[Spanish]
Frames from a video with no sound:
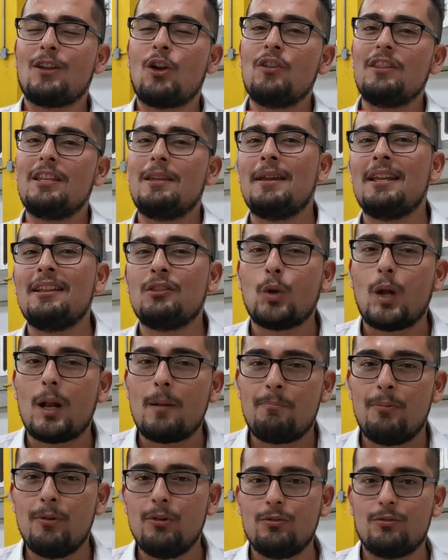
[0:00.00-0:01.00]
condimento,
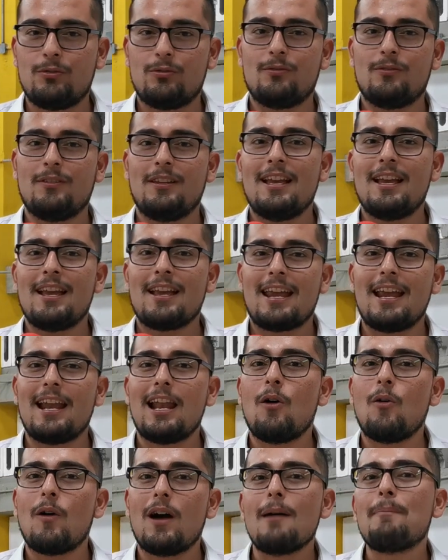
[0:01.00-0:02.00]
el plus, que
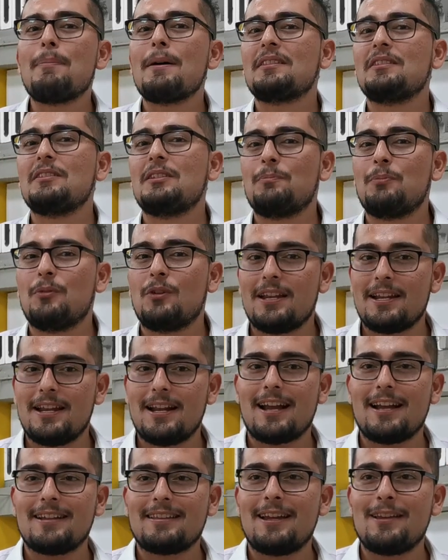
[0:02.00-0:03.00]
la jugada participó
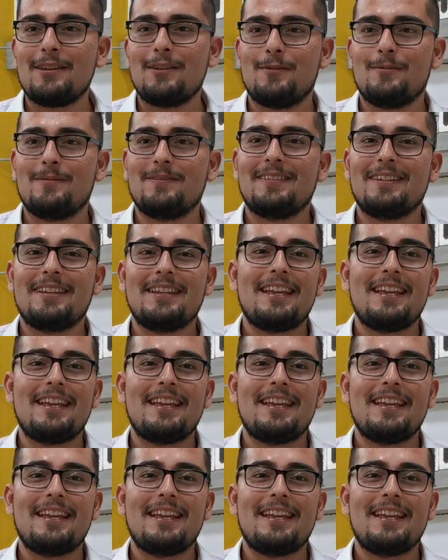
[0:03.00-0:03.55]
Daniel Cataño,